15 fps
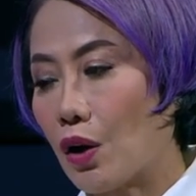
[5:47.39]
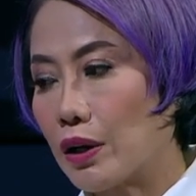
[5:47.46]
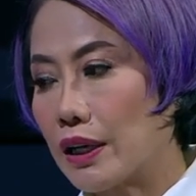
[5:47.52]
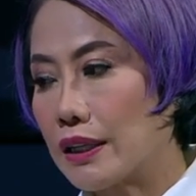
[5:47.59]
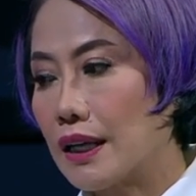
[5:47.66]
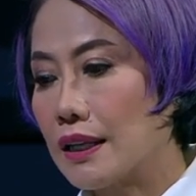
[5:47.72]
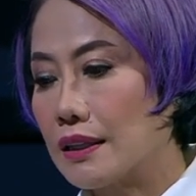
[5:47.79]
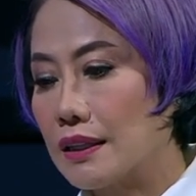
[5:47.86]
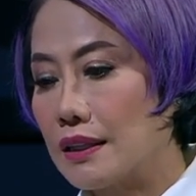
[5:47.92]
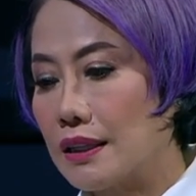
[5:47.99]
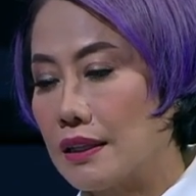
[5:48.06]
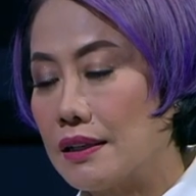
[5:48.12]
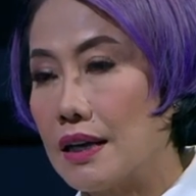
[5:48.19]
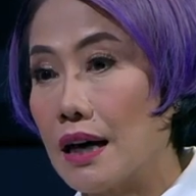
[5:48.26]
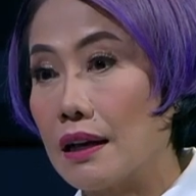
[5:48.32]
kalau kita
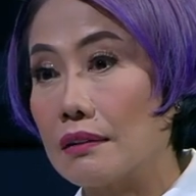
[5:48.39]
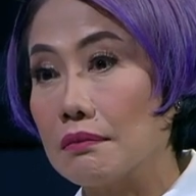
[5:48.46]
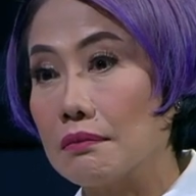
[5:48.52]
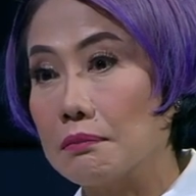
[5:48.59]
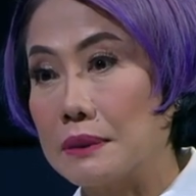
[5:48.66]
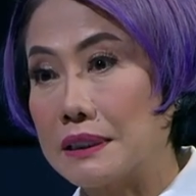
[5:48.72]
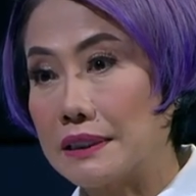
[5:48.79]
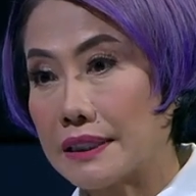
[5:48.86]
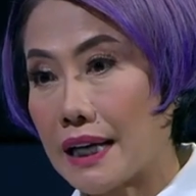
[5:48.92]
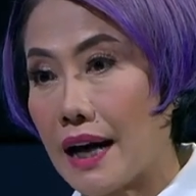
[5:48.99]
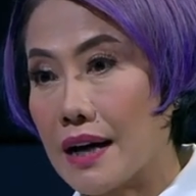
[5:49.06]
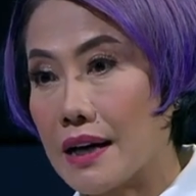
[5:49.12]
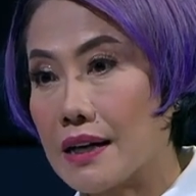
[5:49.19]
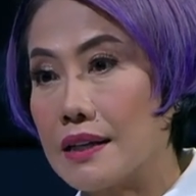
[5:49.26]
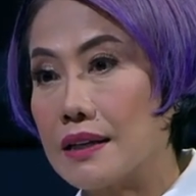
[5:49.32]
tidak
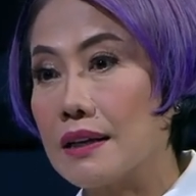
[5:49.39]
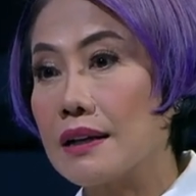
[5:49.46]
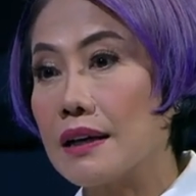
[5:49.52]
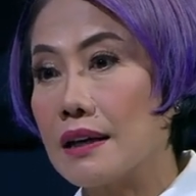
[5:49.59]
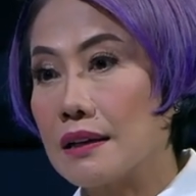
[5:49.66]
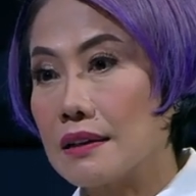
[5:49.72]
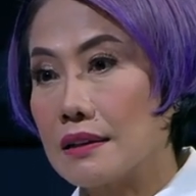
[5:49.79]
mencari